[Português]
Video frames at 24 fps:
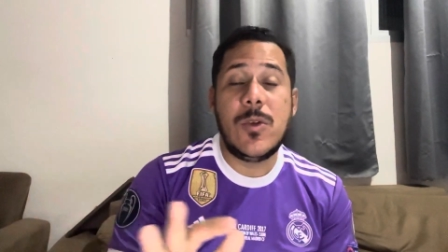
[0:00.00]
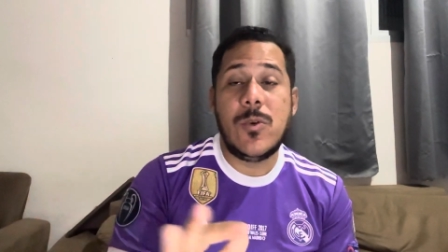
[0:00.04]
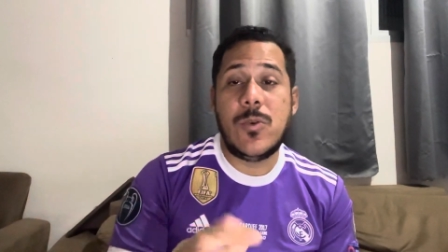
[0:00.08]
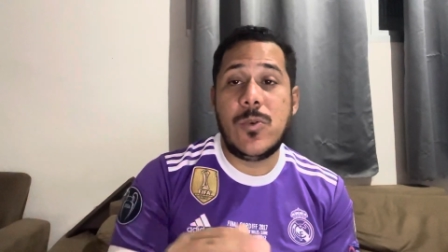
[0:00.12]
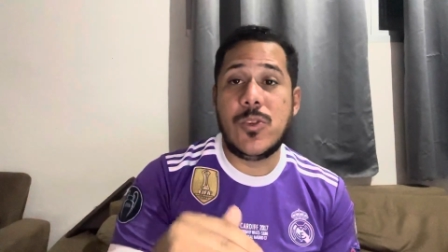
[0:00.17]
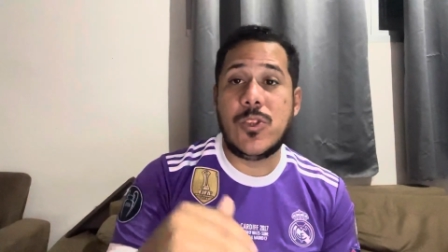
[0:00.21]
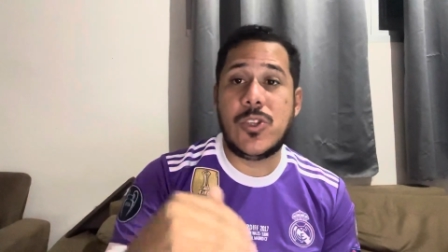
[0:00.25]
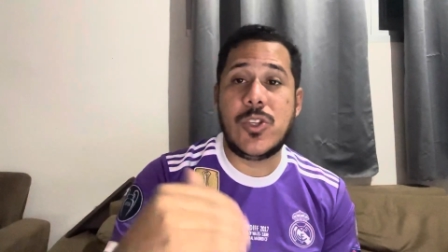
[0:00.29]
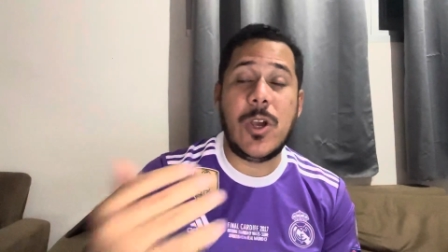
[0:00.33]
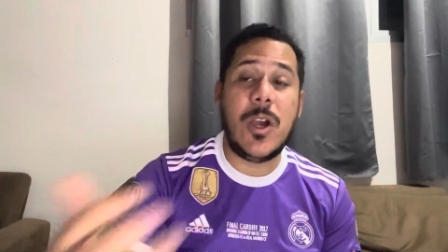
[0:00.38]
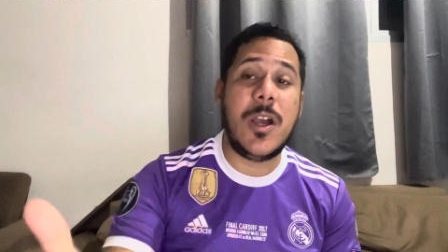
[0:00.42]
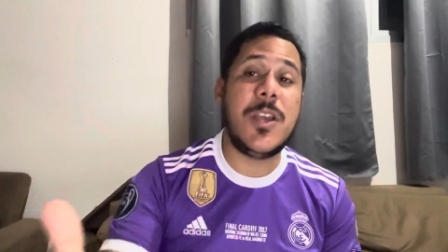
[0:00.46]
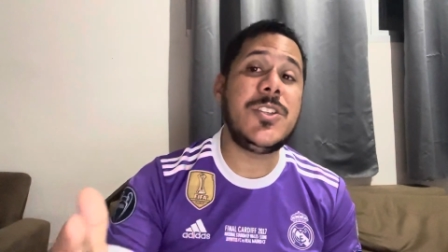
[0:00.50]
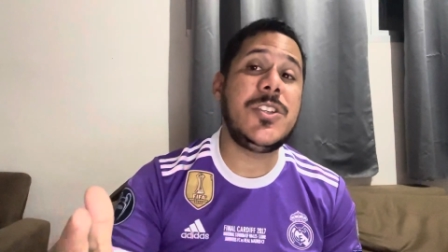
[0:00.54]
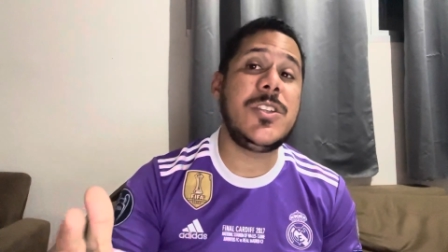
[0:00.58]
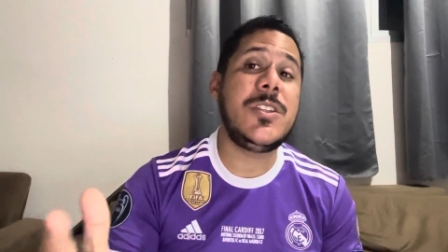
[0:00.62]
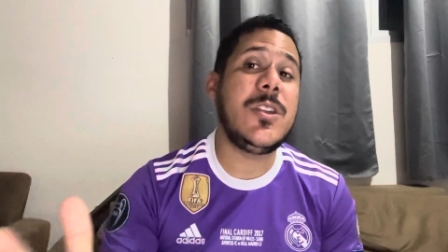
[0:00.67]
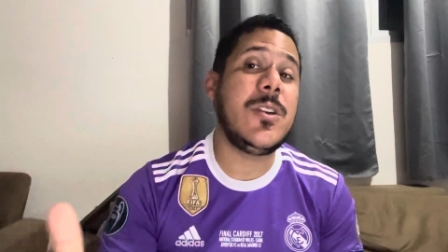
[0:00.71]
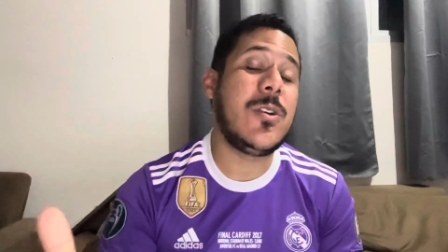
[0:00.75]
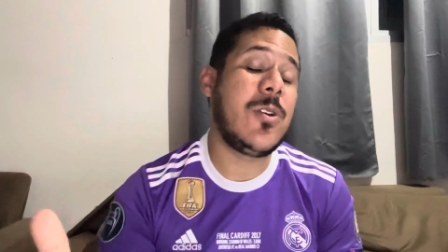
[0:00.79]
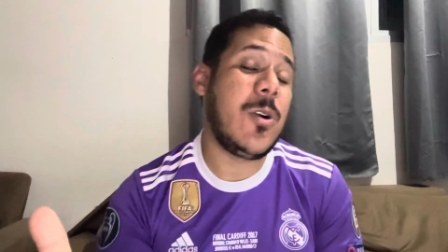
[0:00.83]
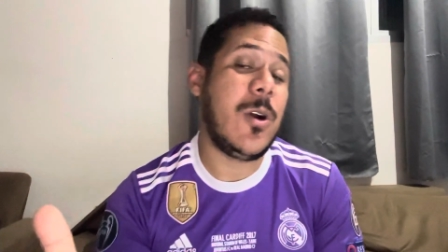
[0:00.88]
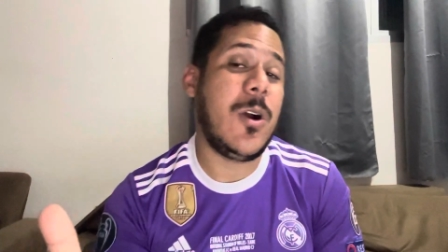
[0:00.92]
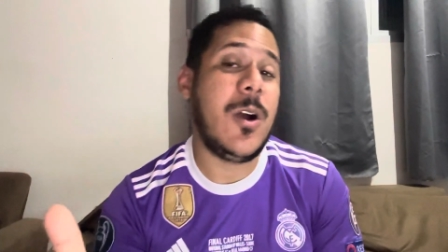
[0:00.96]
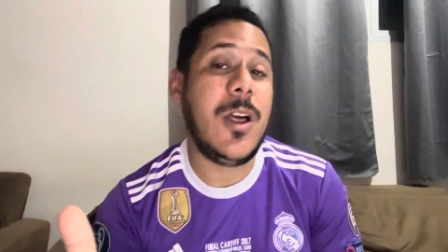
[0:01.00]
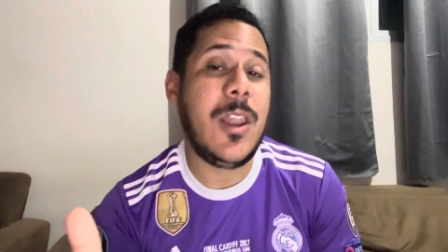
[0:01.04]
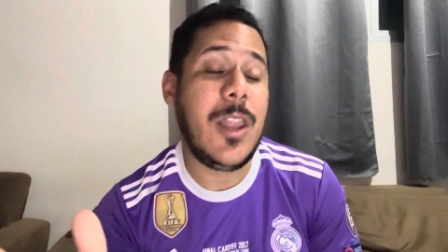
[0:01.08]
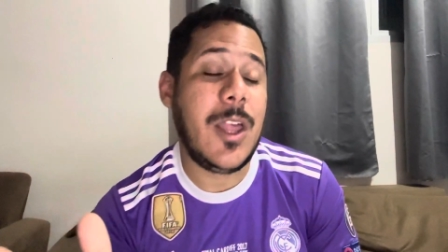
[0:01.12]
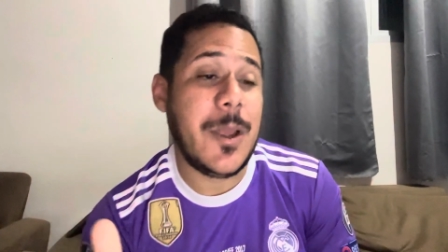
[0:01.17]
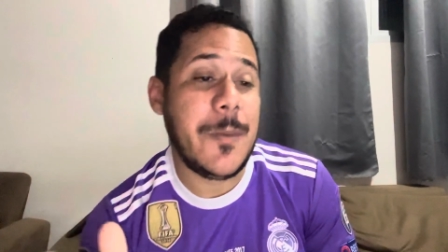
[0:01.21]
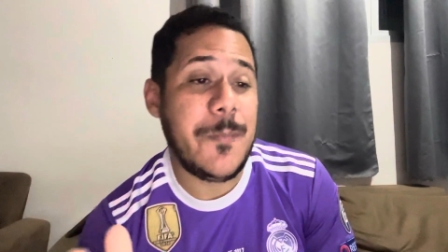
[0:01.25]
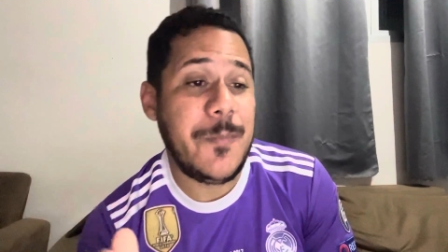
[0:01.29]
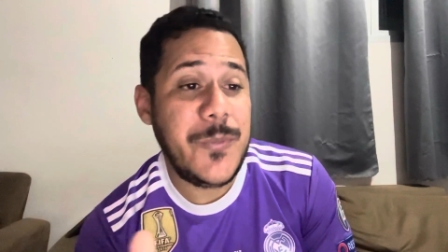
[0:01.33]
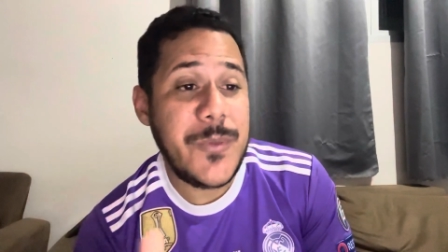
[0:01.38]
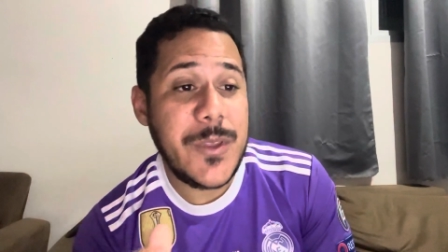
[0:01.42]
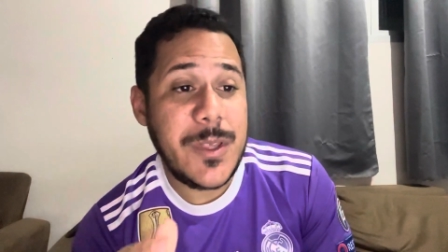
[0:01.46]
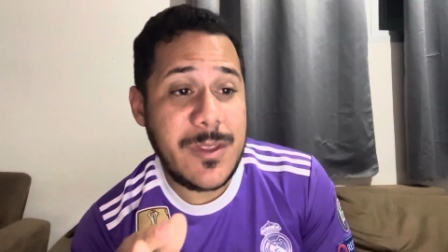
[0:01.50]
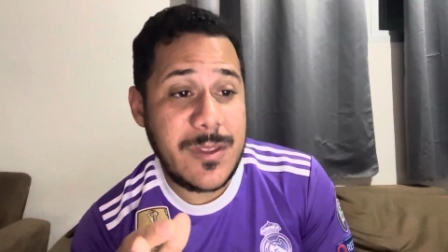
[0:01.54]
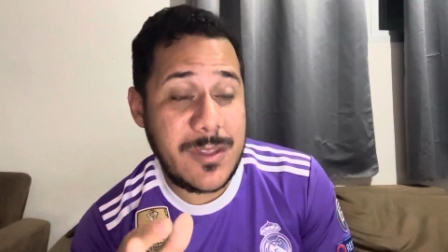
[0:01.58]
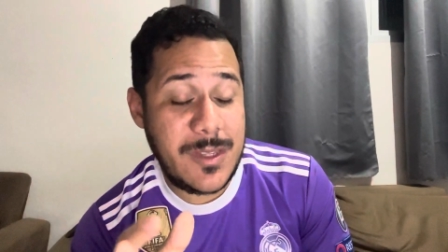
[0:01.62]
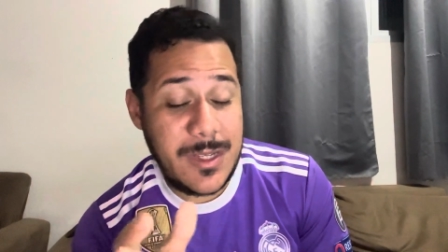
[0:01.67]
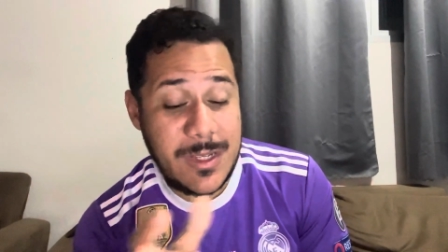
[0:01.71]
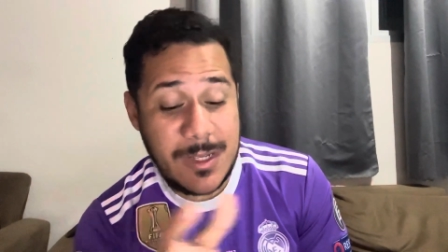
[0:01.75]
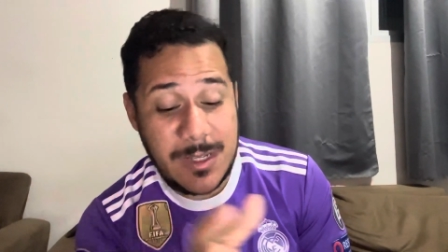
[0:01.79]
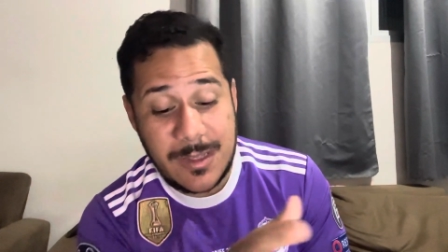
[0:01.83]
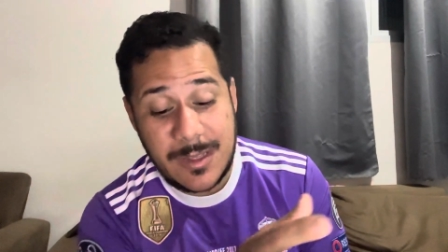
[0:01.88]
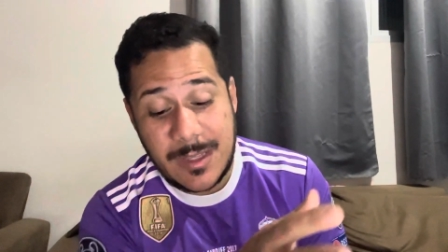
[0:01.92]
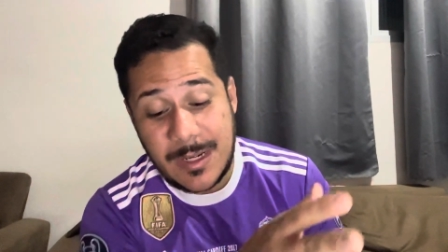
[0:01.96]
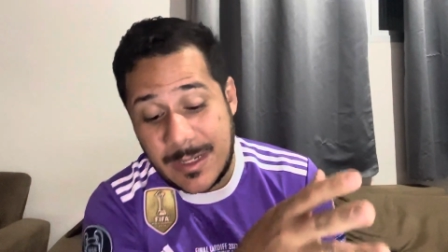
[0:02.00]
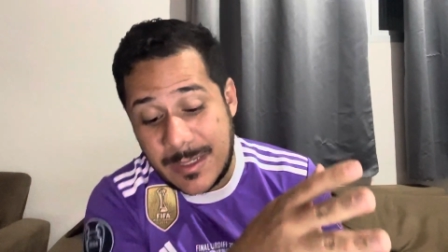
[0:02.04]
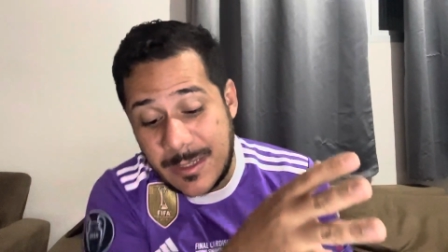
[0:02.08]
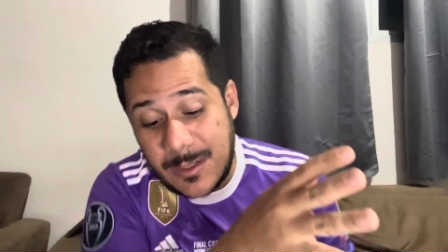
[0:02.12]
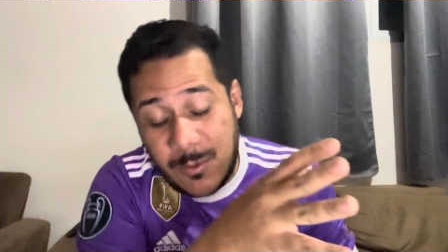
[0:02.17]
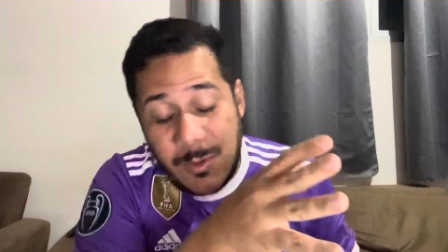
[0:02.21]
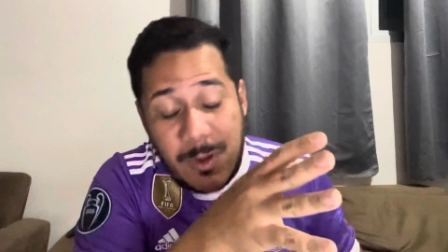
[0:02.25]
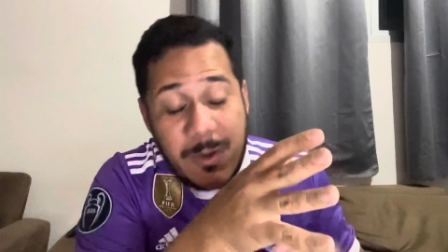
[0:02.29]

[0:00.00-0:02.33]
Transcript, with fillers: O Jorge Nicola tinha trazido